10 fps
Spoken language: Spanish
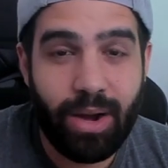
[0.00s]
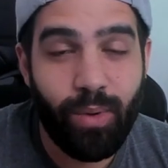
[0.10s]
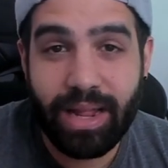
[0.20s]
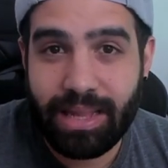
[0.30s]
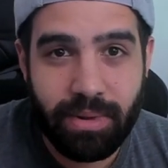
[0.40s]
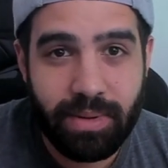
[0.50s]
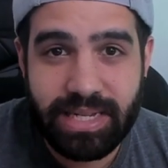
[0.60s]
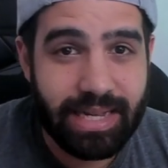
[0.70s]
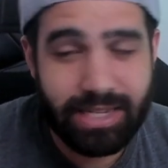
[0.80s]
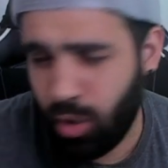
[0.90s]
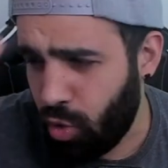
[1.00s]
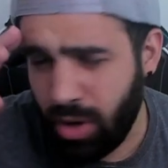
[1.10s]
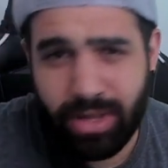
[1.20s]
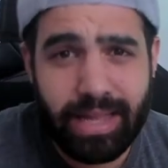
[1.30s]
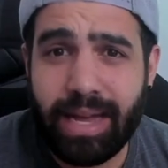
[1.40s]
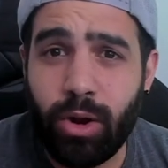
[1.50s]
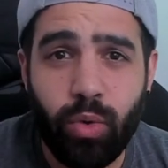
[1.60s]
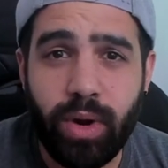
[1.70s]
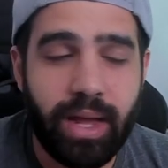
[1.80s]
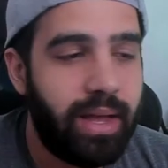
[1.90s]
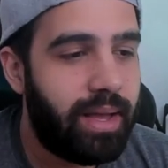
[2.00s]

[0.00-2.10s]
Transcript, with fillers: 40.000 visitas. Una auténtica locura,